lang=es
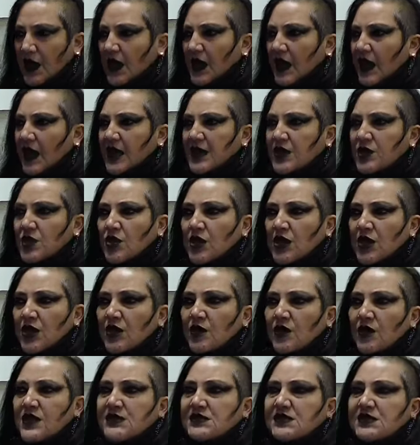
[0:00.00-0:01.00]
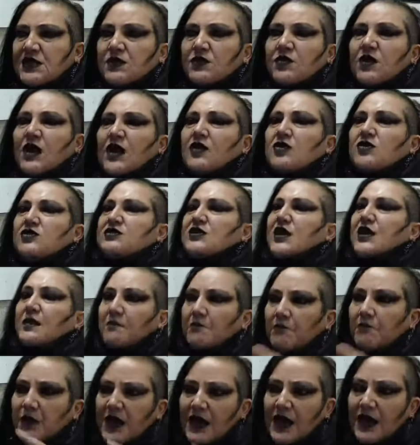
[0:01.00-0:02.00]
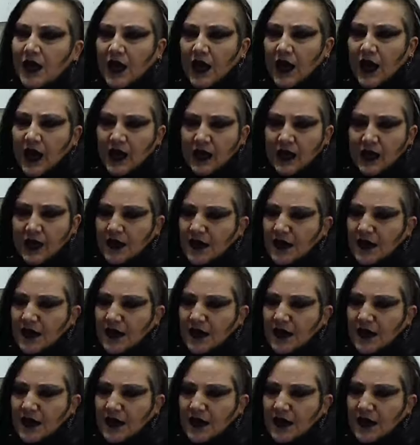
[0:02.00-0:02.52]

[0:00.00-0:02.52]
Y yo quiero decir una cosa bien clara,